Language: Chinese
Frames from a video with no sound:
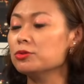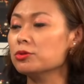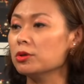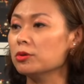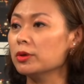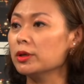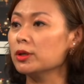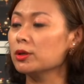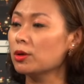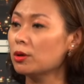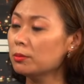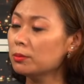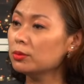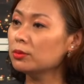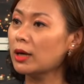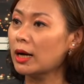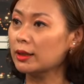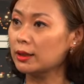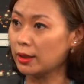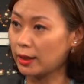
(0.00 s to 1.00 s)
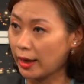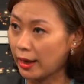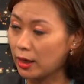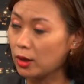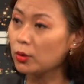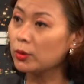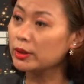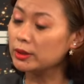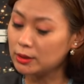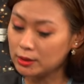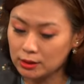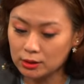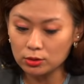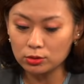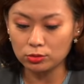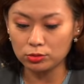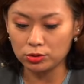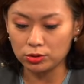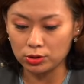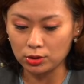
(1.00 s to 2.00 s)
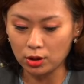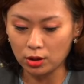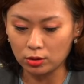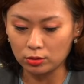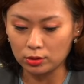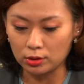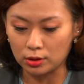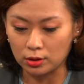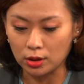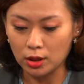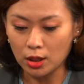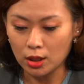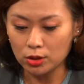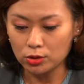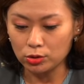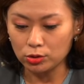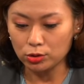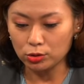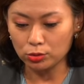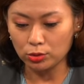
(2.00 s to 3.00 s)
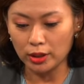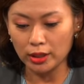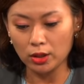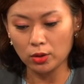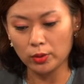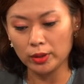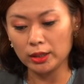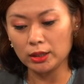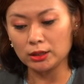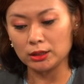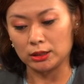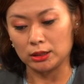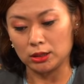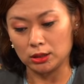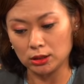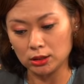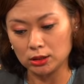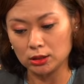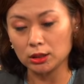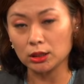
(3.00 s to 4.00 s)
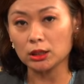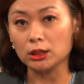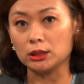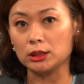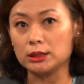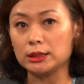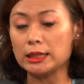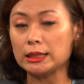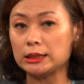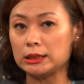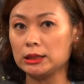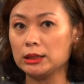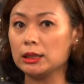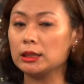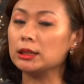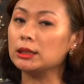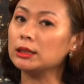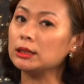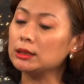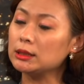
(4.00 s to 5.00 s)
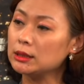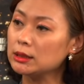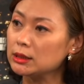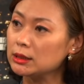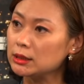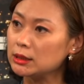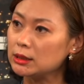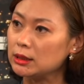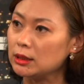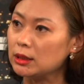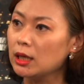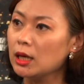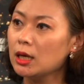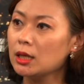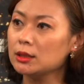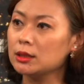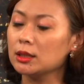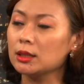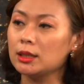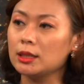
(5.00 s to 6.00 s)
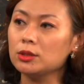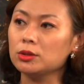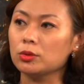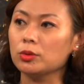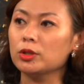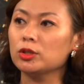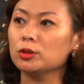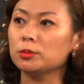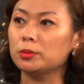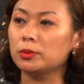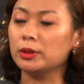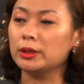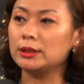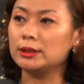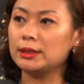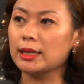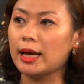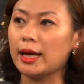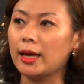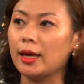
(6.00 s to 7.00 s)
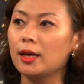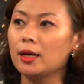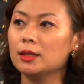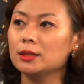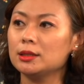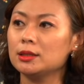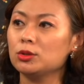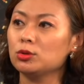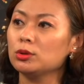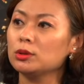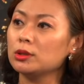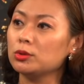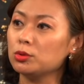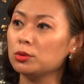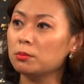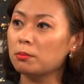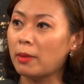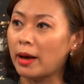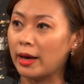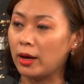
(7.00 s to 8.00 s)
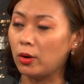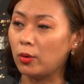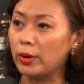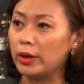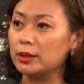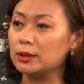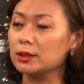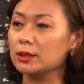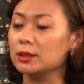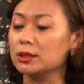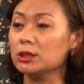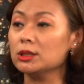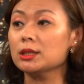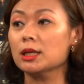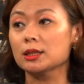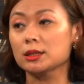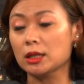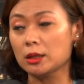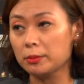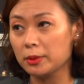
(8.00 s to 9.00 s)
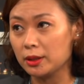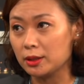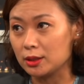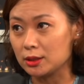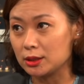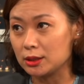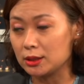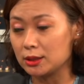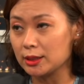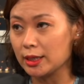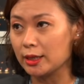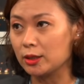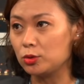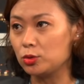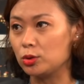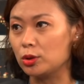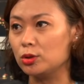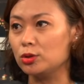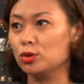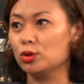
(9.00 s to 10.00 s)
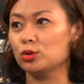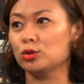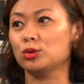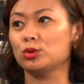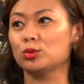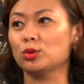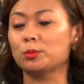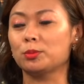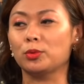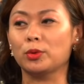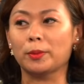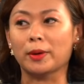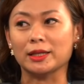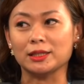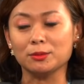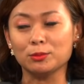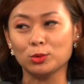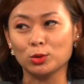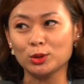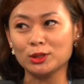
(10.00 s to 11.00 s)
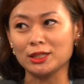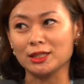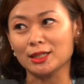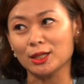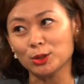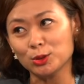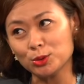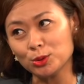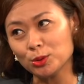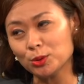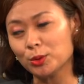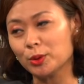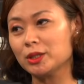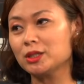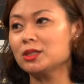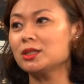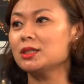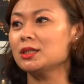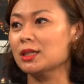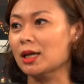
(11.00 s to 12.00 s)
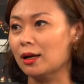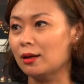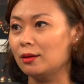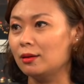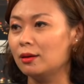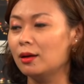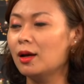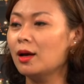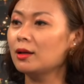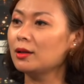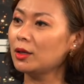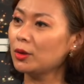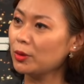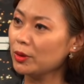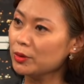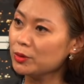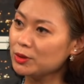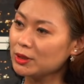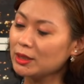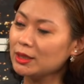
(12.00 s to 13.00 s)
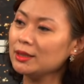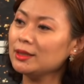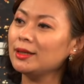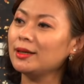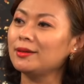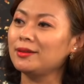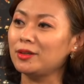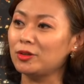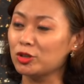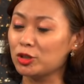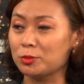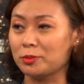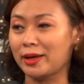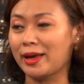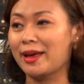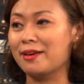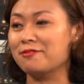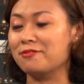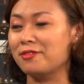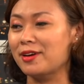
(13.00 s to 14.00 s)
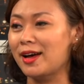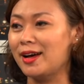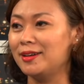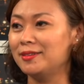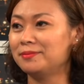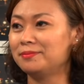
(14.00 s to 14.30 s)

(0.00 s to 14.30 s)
准会公布它的开会记录之后呢，就是说，哎，会议显示这可能在今年的第四季，这个联准会就不会再继续的去买回这个市场上面的这些债券，就是说不会把这么多钱再送回市场了。那关于这一点，你有什么看法？